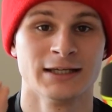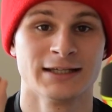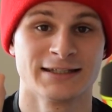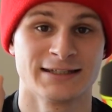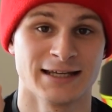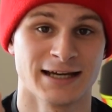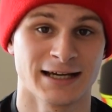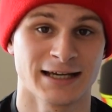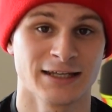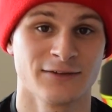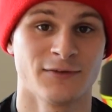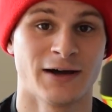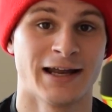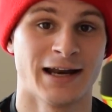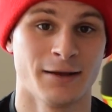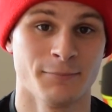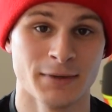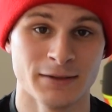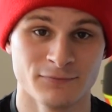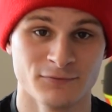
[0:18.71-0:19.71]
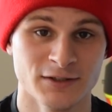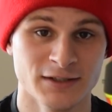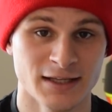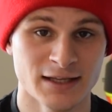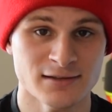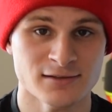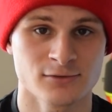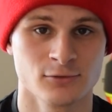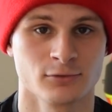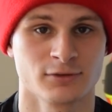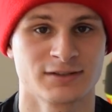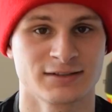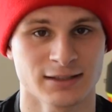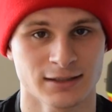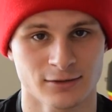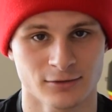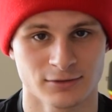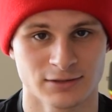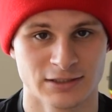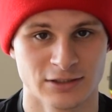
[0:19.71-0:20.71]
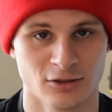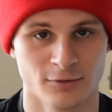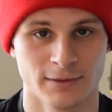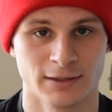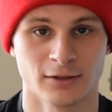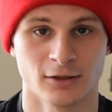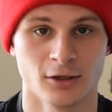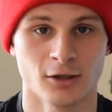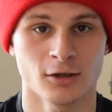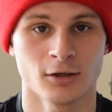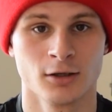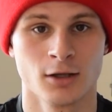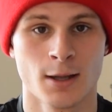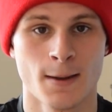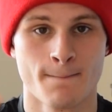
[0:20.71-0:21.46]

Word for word: qui arrive à la même vitesse, donc 50 km/h,